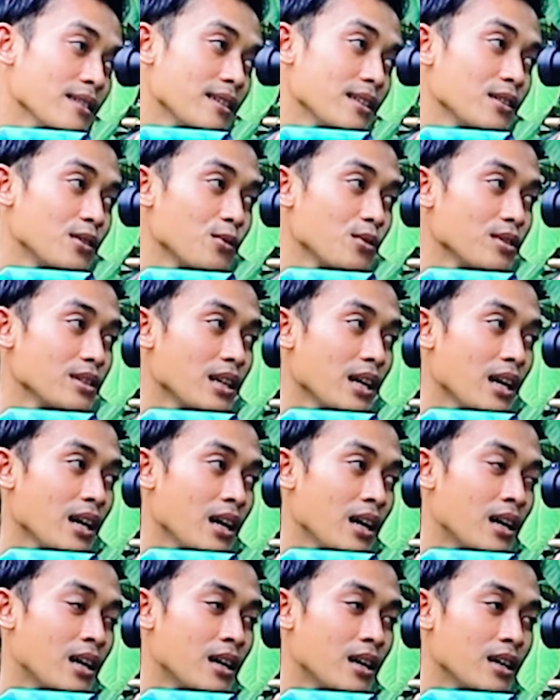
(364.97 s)

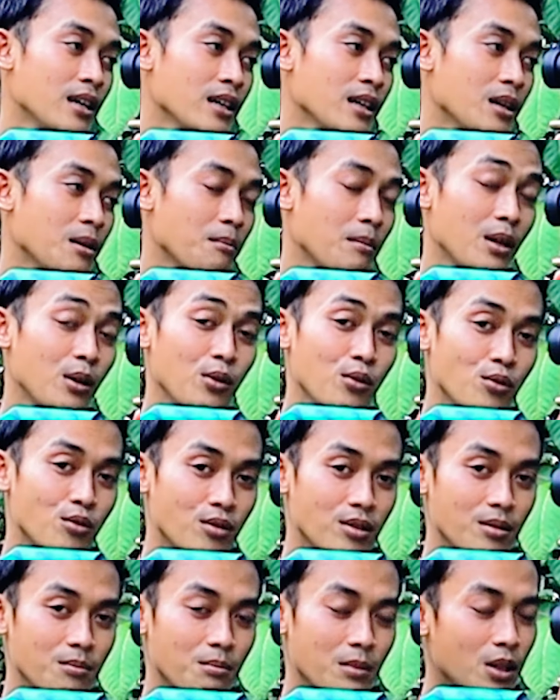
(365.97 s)
tentunya
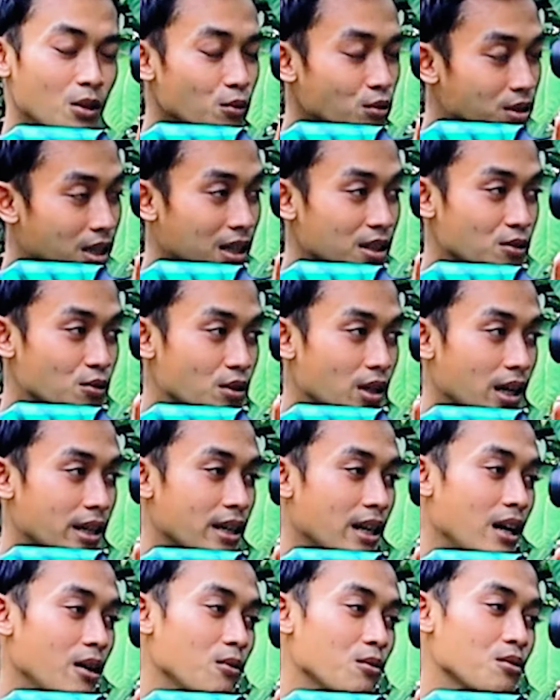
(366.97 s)
menunjang juga
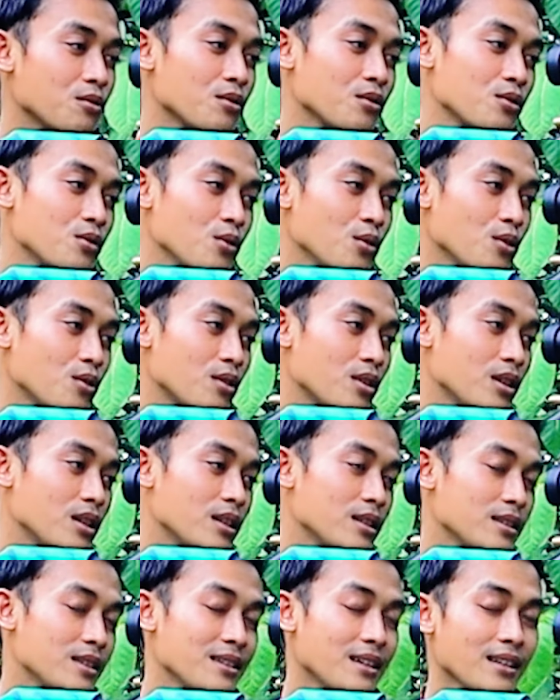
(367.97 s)
ya untuk
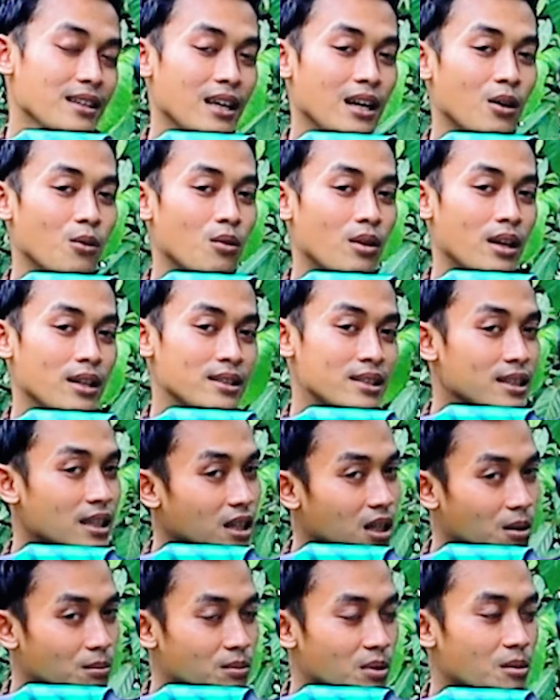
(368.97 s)
tingkat akurasi
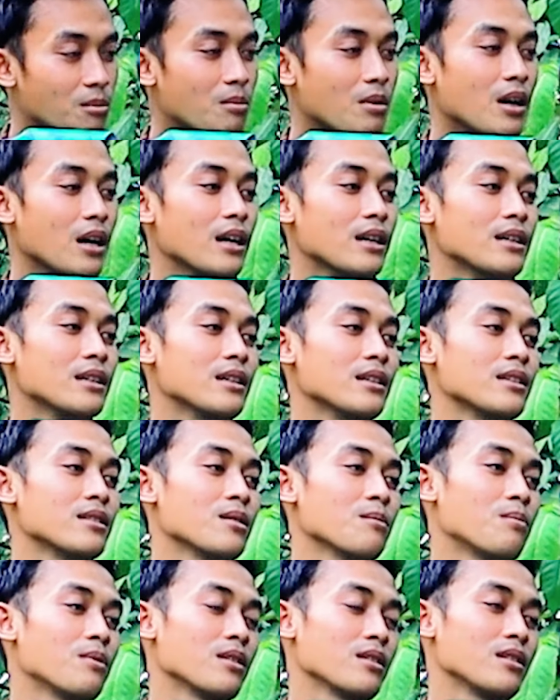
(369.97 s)
lebih baik
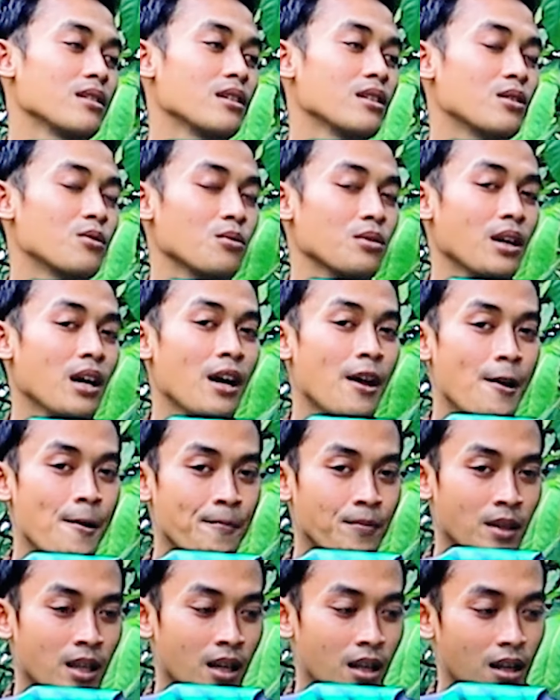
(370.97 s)
seperti itu ya.
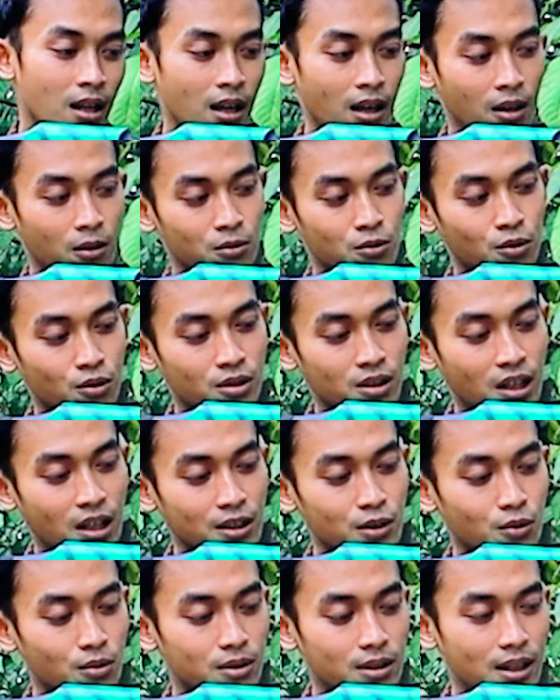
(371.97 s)
Nah, untuk
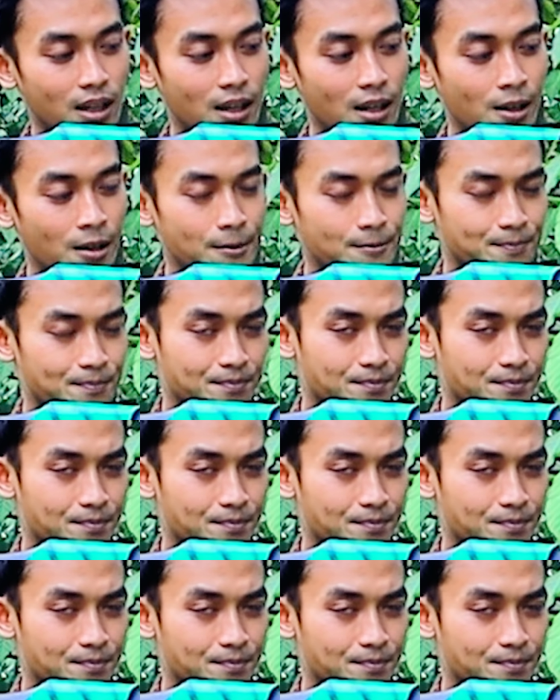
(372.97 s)
selanjutnya